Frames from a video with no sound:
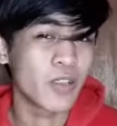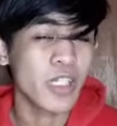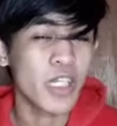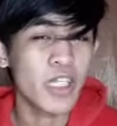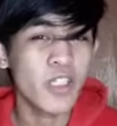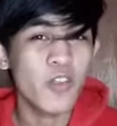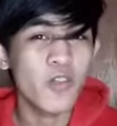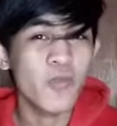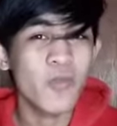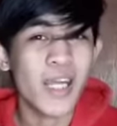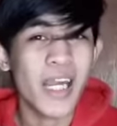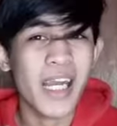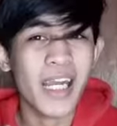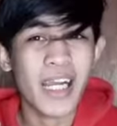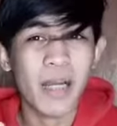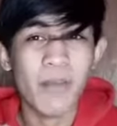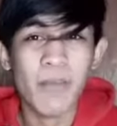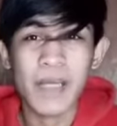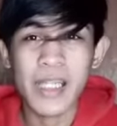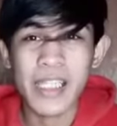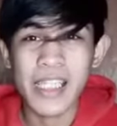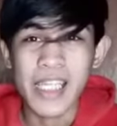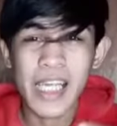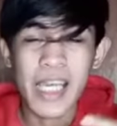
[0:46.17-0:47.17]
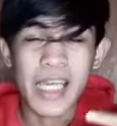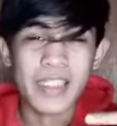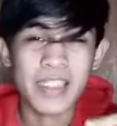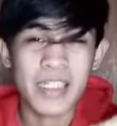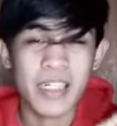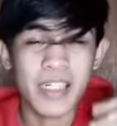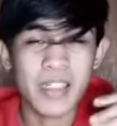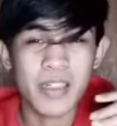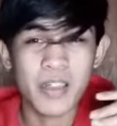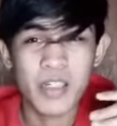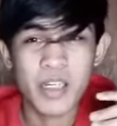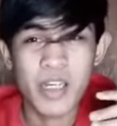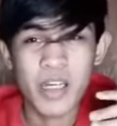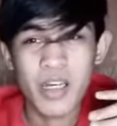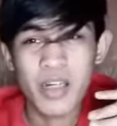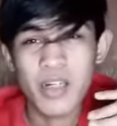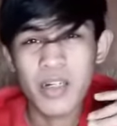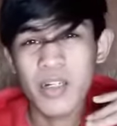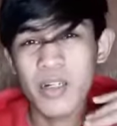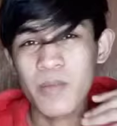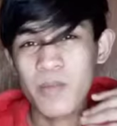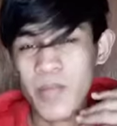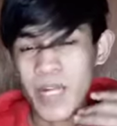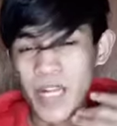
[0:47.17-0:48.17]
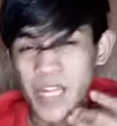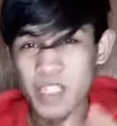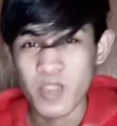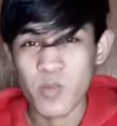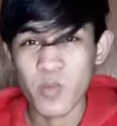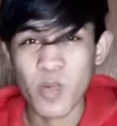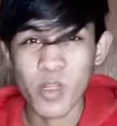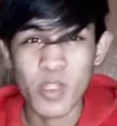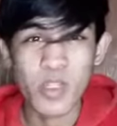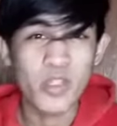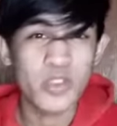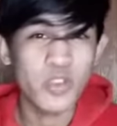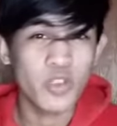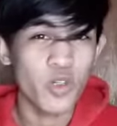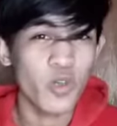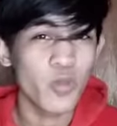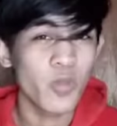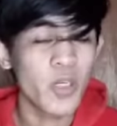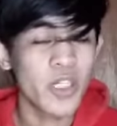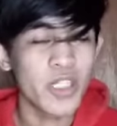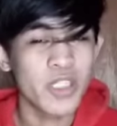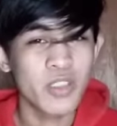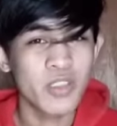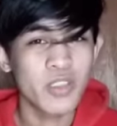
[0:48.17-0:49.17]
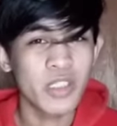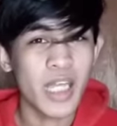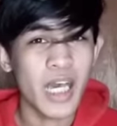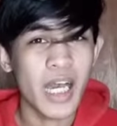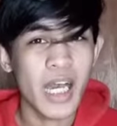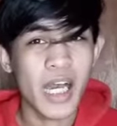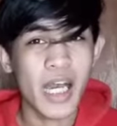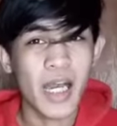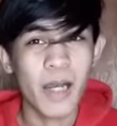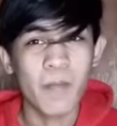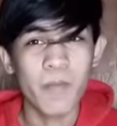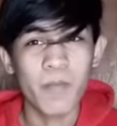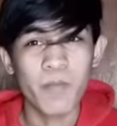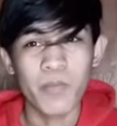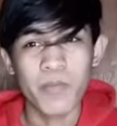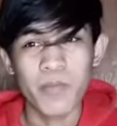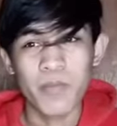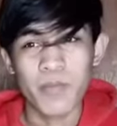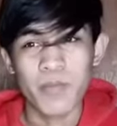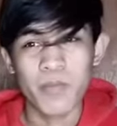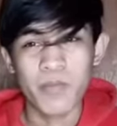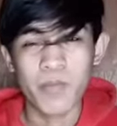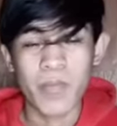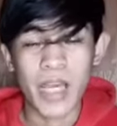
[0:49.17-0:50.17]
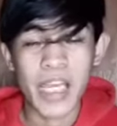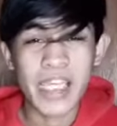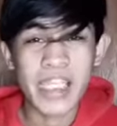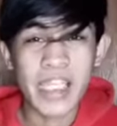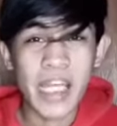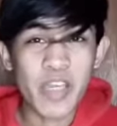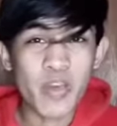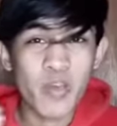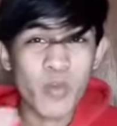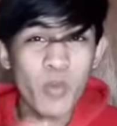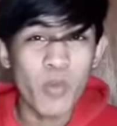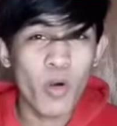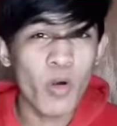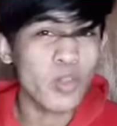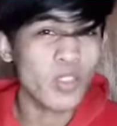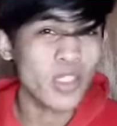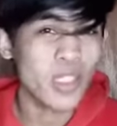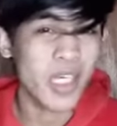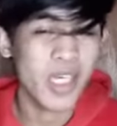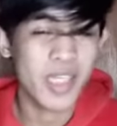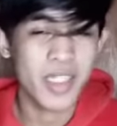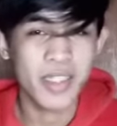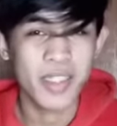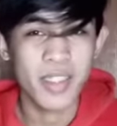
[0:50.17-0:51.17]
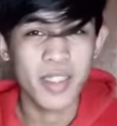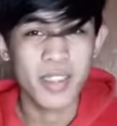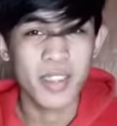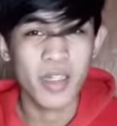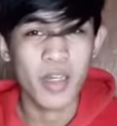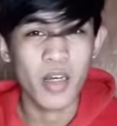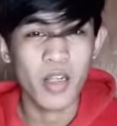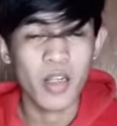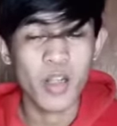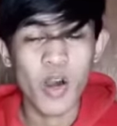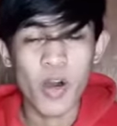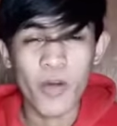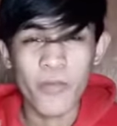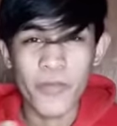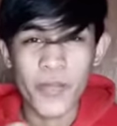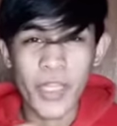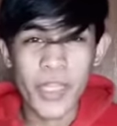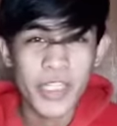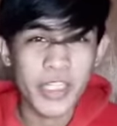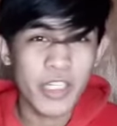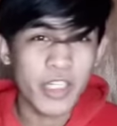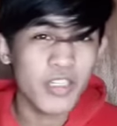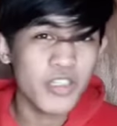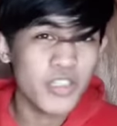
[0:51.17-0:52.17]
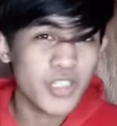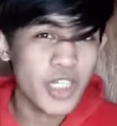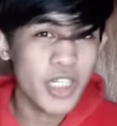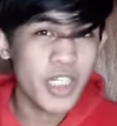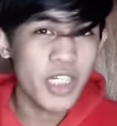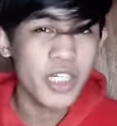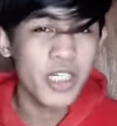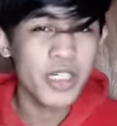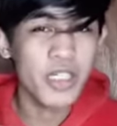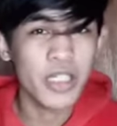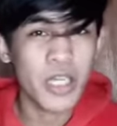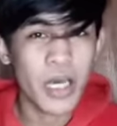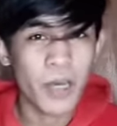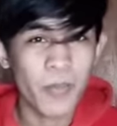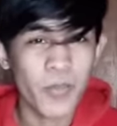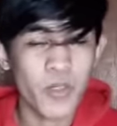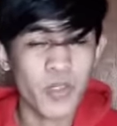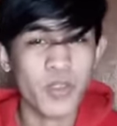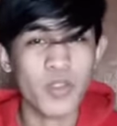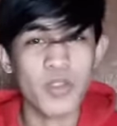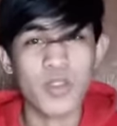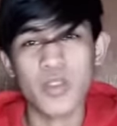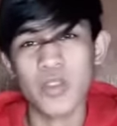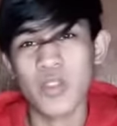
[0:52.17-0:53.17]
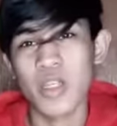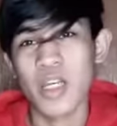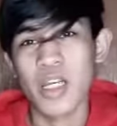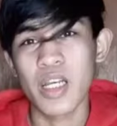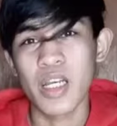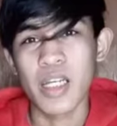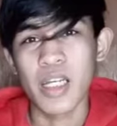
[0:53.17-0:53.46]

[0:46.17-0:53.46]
Yan yung mga kamalian ng mga small YouTuber no na mahina yung boses, low of energy, tapos